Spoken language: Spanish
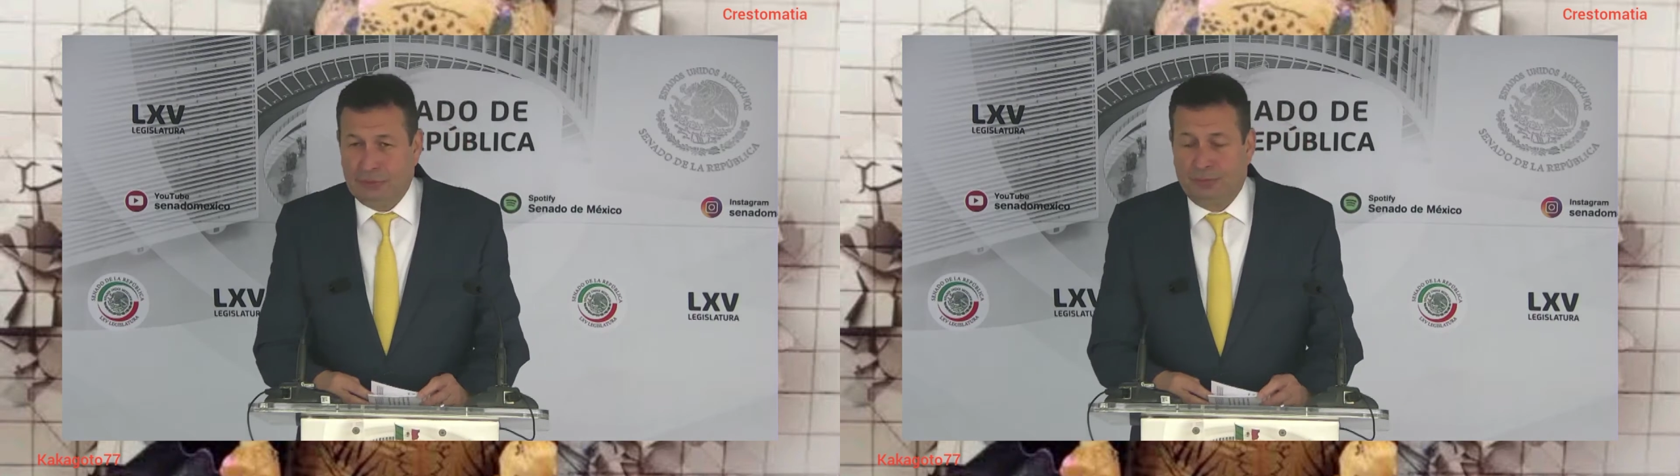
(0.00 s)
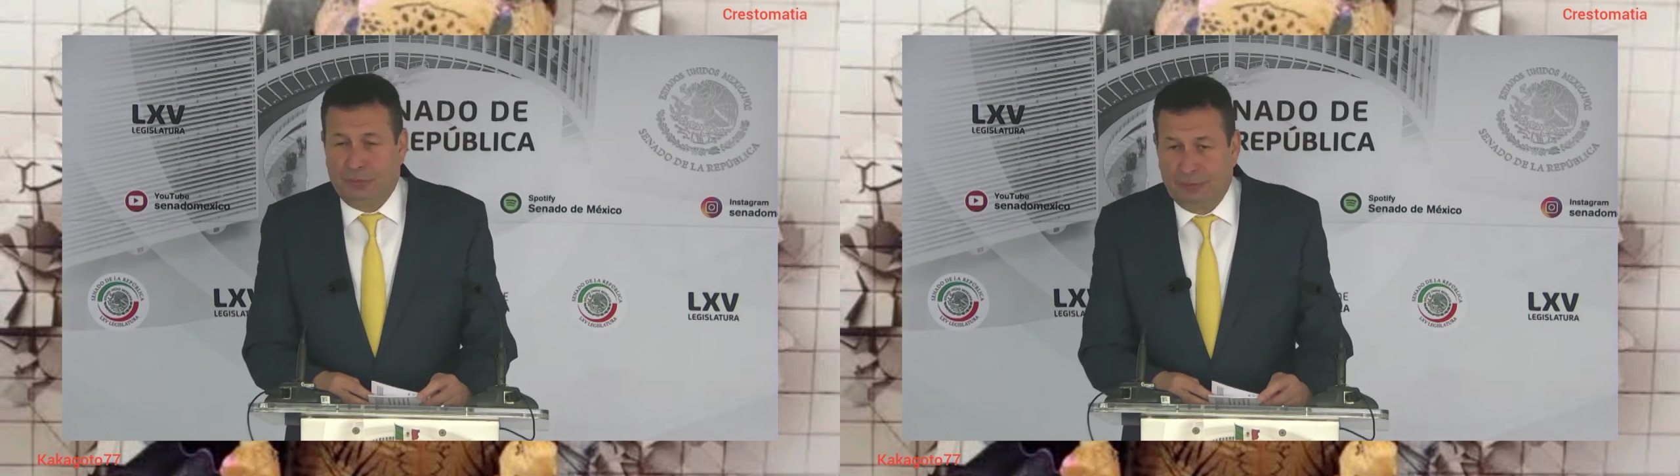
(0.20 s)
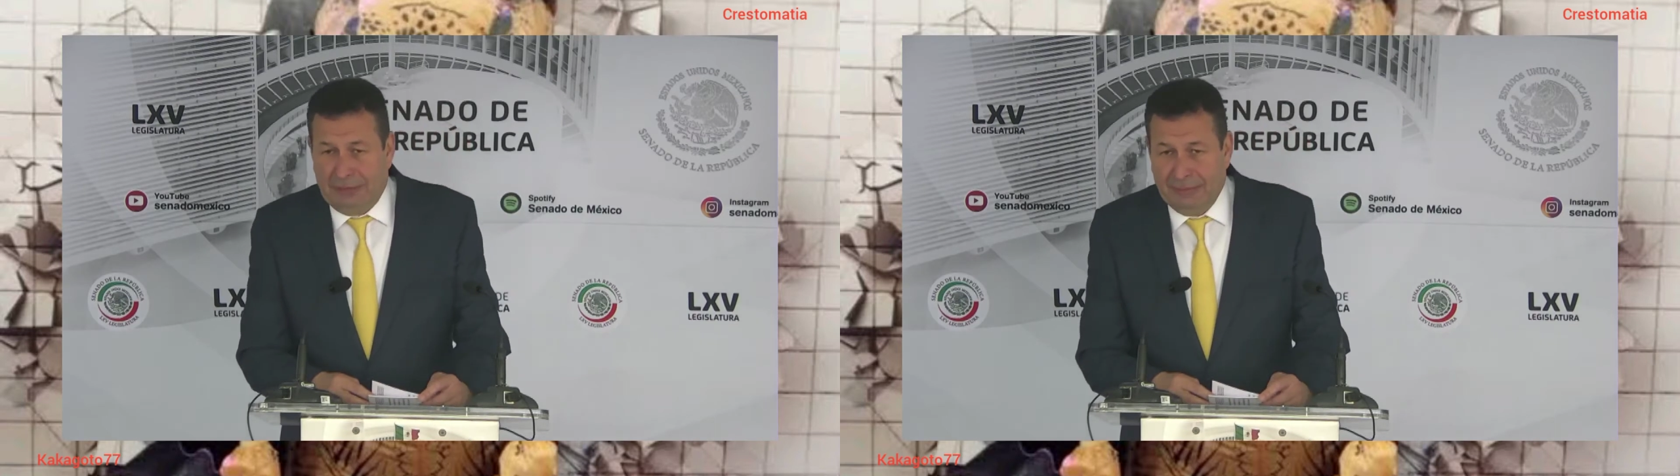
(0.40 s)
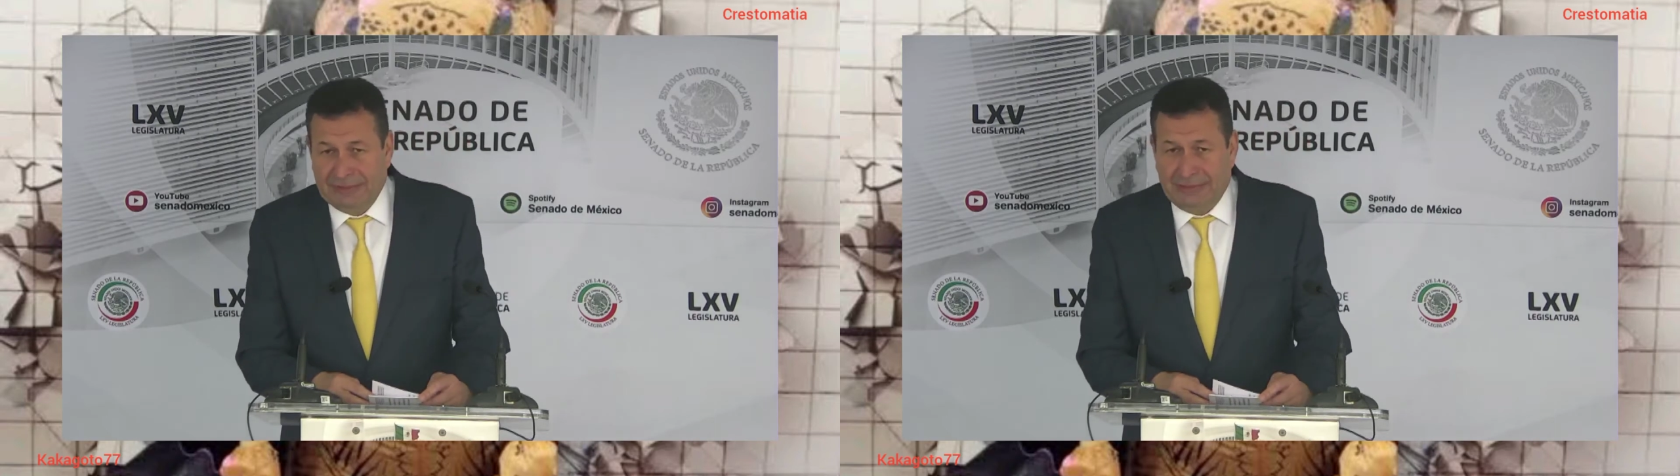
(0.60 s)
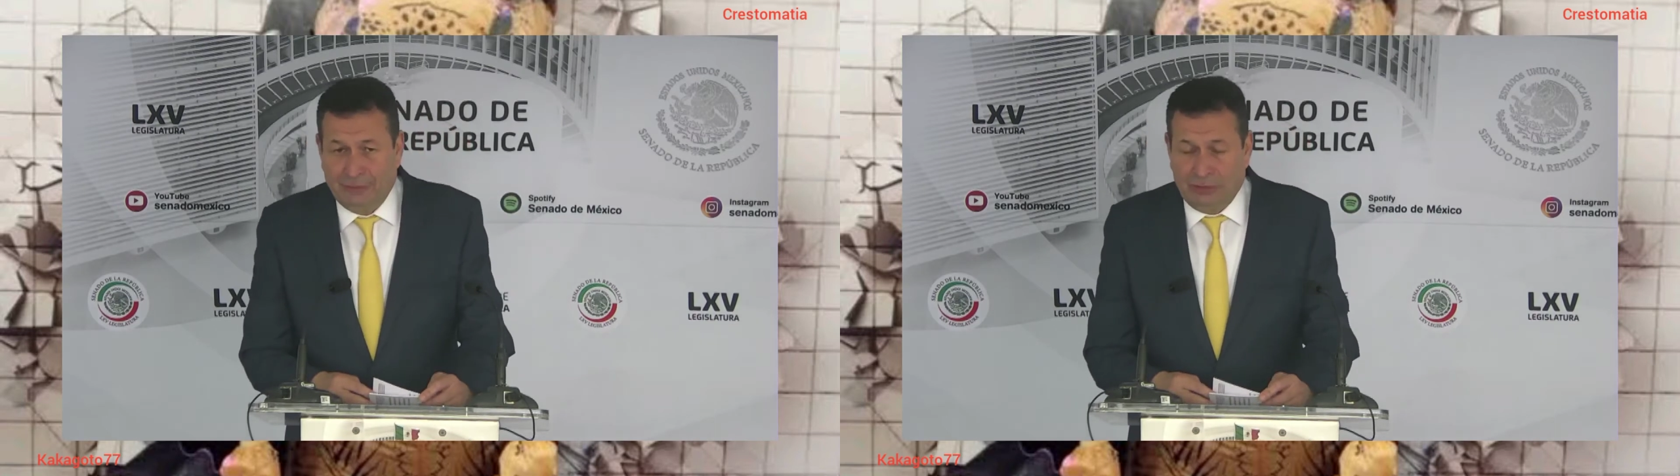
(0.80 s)
problemas de
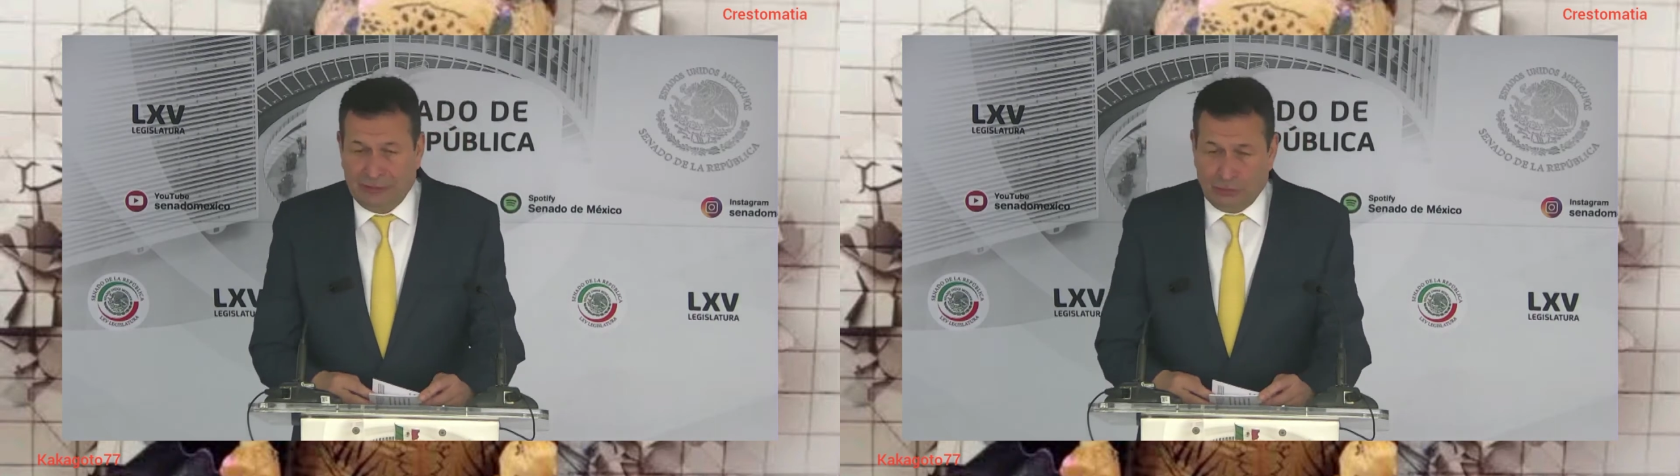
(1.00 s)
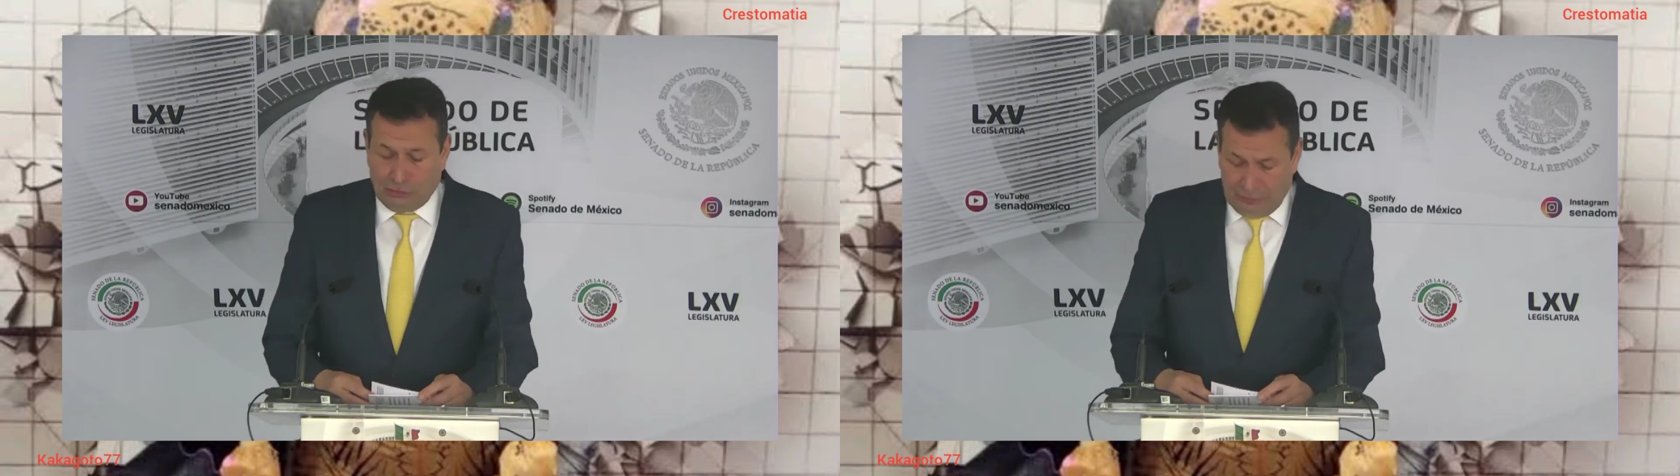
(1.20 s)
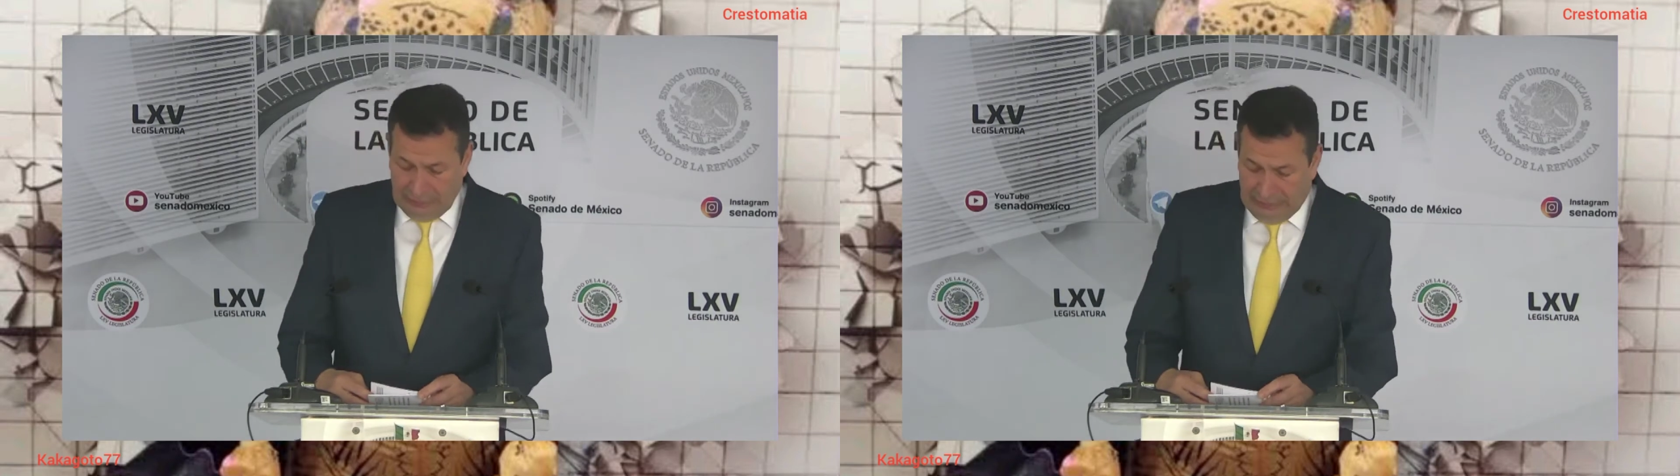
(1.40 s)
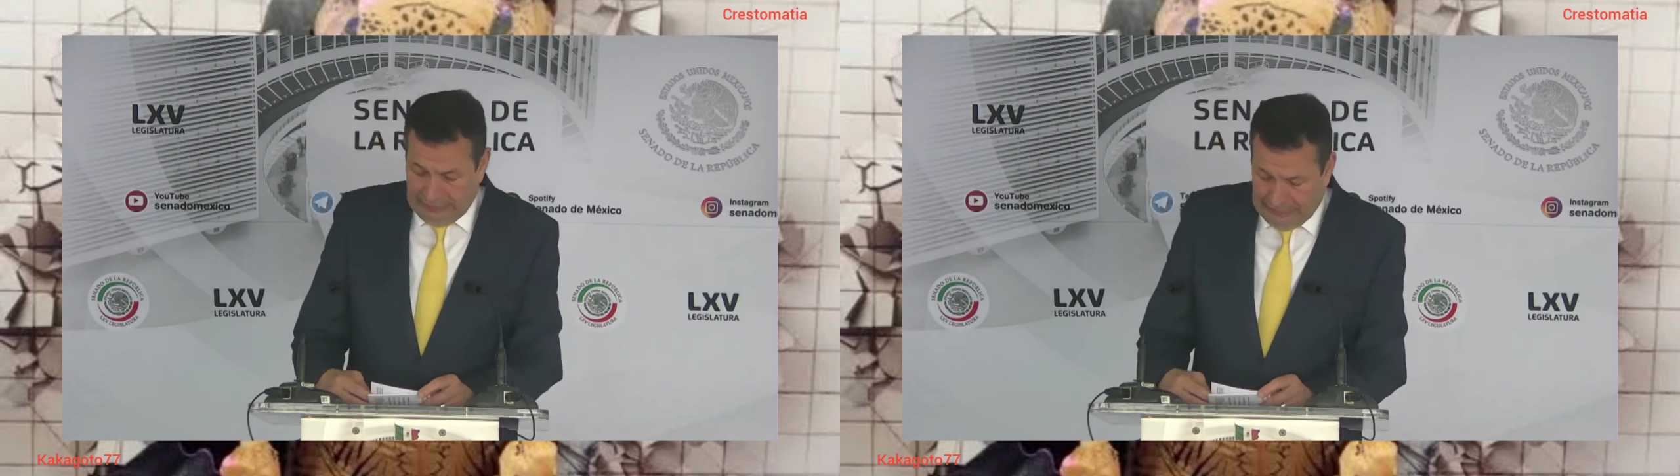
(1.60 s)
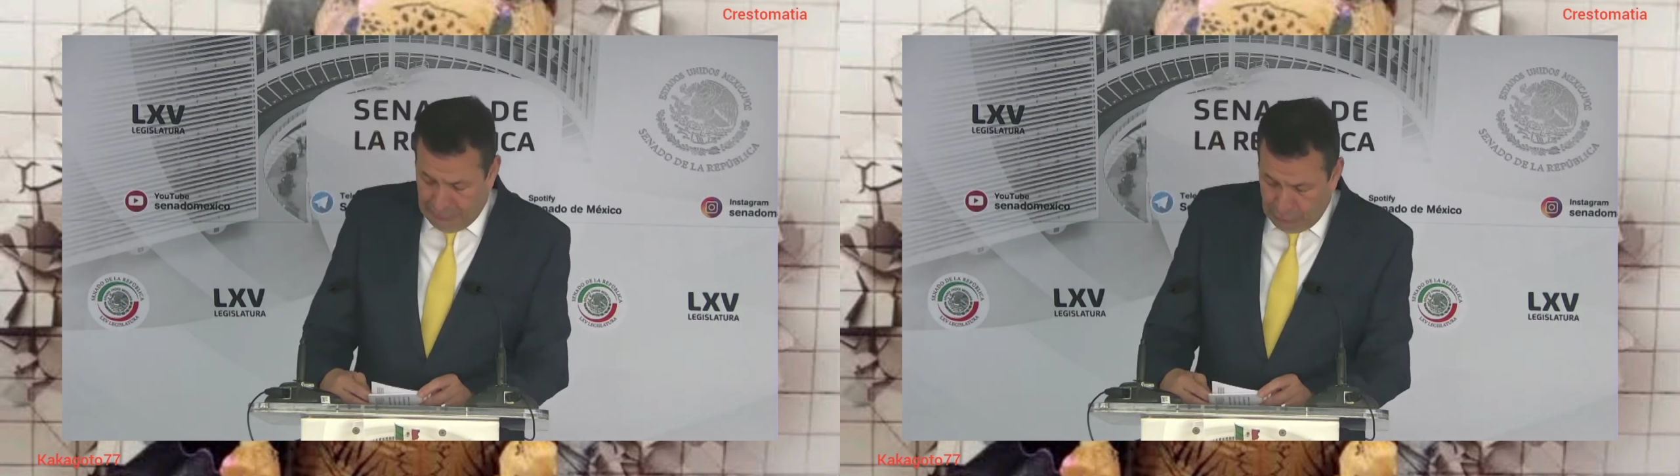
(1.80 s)
violación de
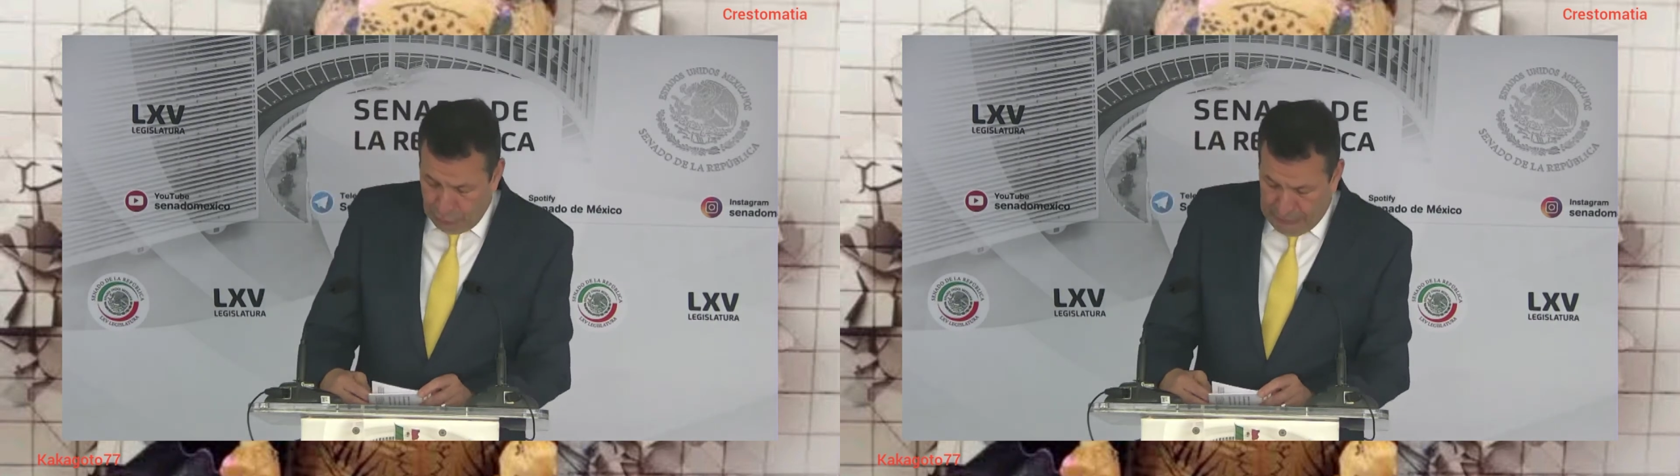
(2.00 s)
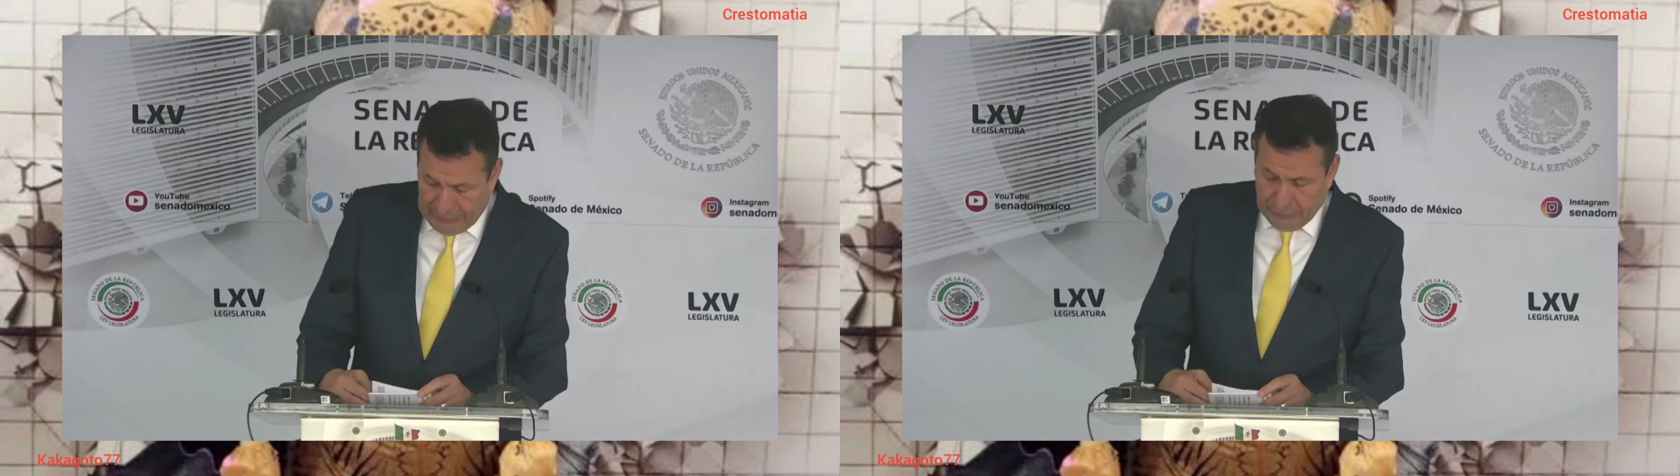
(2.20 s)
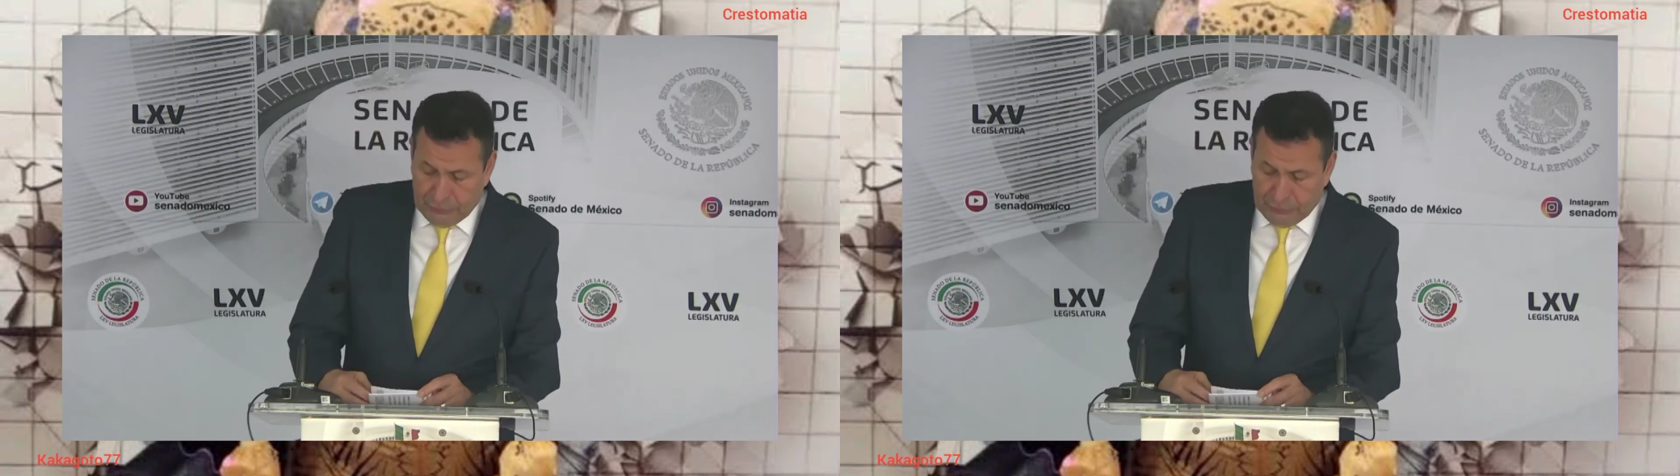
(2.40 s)
derechos humanos